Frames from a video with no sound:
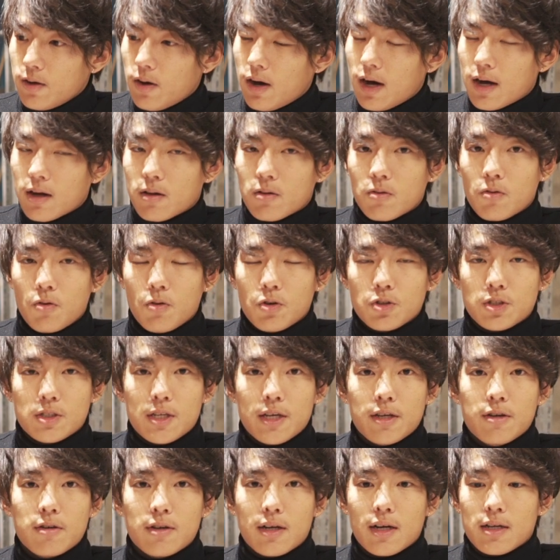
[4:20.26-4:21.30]
の発光し
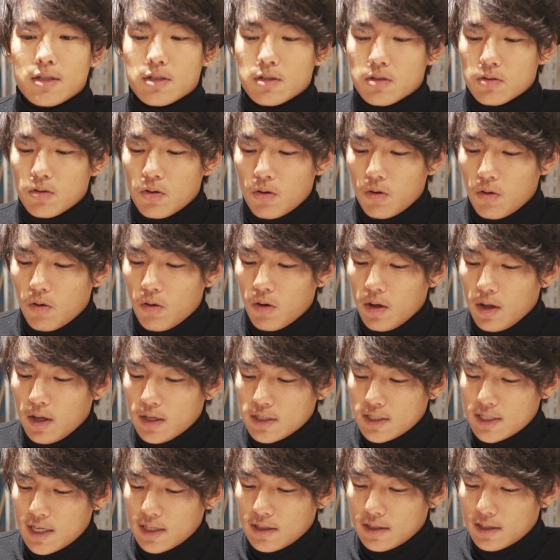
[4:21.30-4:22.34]
ている数と
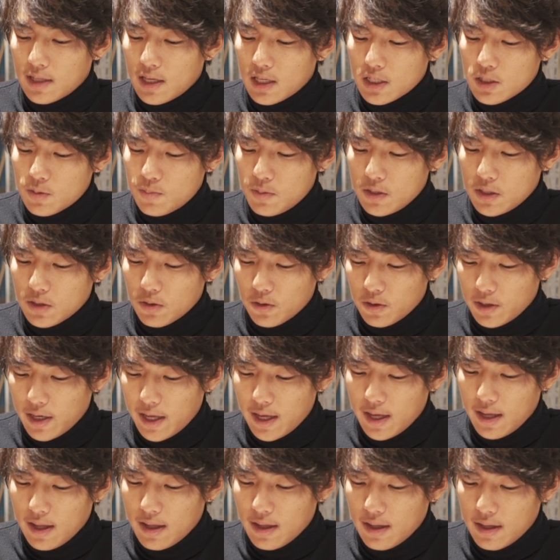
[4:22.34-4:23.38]
シャッタースピードの
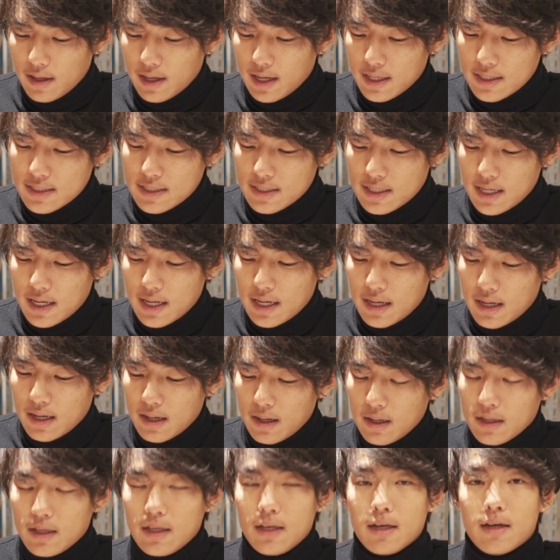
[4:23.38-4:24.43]
ね数が
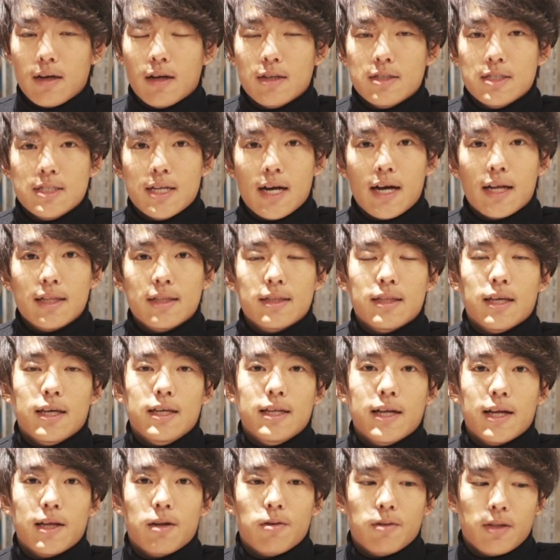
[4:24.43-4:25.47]
いい感じに合って
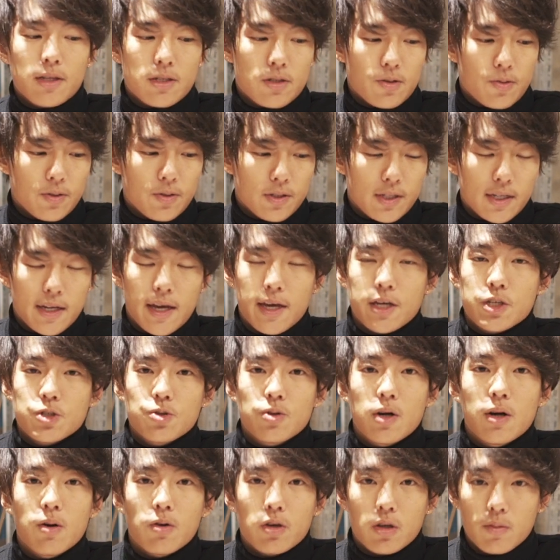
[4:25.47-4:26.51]
いないのでそういった現象
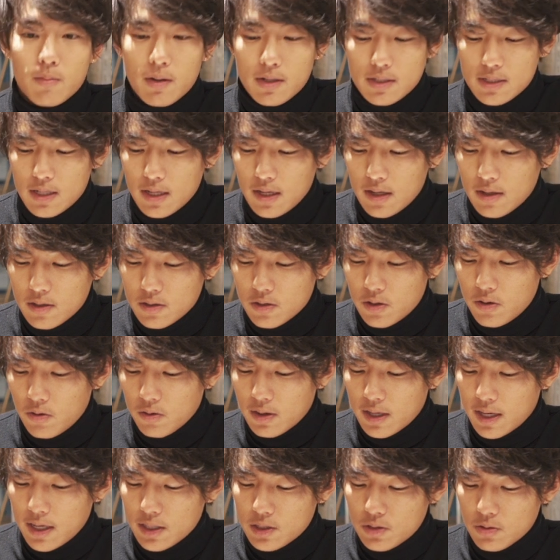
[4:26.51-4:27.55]
が起きますそれを
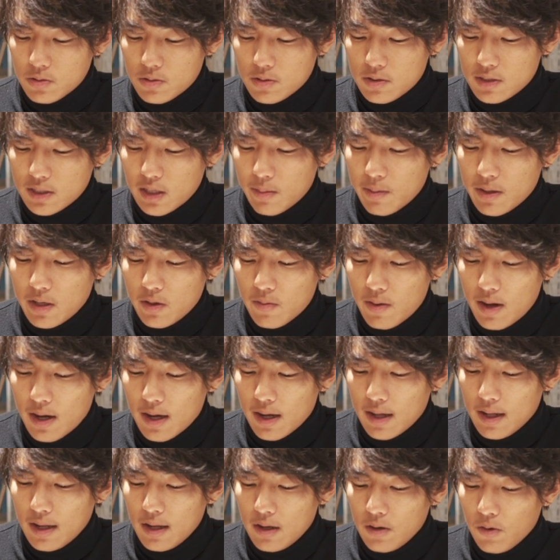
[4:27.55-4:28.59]
解消するためには
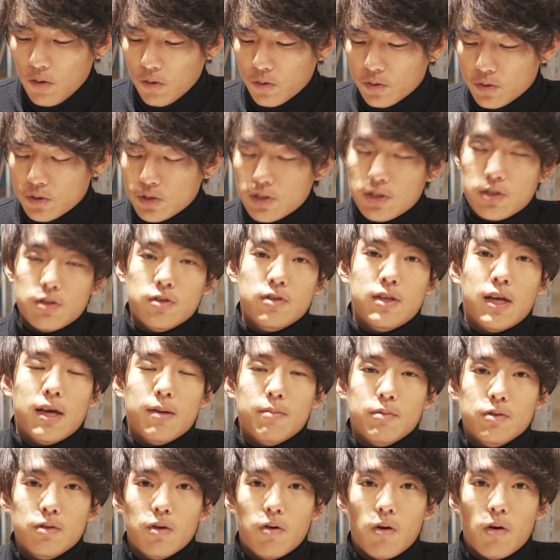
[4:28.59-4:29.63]
60
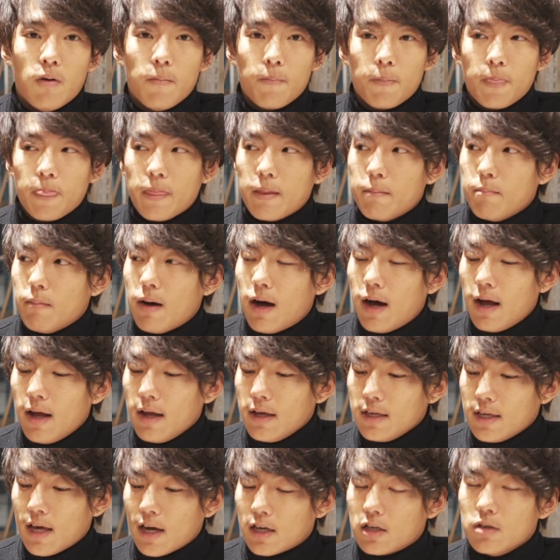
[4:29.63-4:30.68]
フレームの、ま
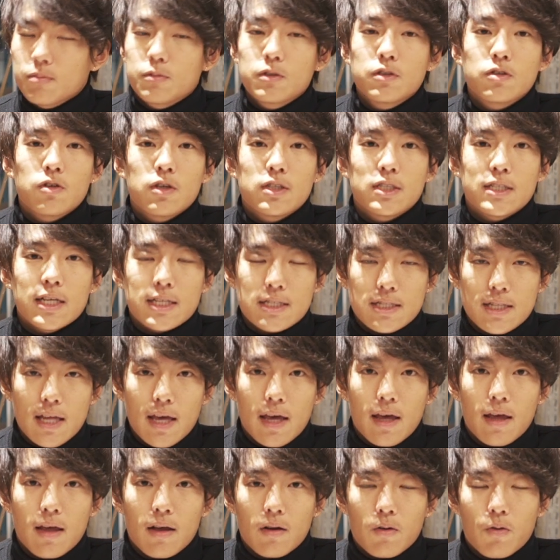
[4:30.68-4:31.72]
あ、100分の1ですね
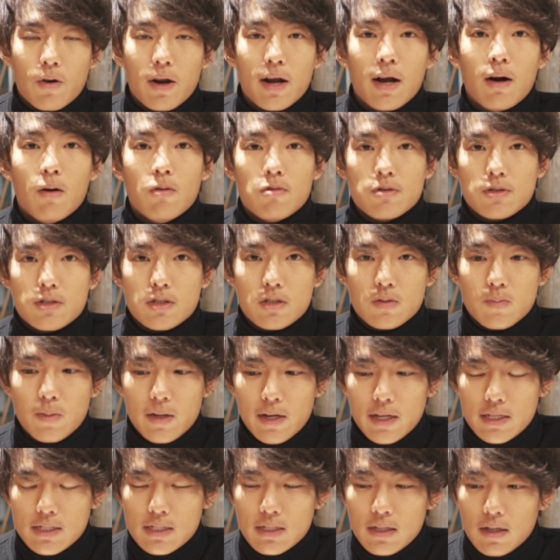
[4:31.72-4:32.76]
これがおすすめ
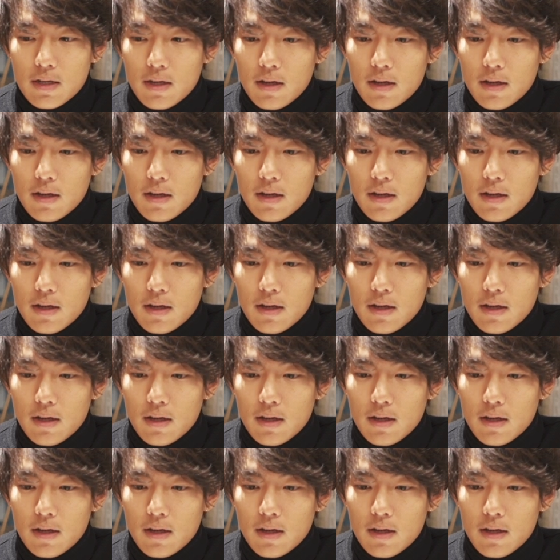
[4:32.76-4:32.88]
です、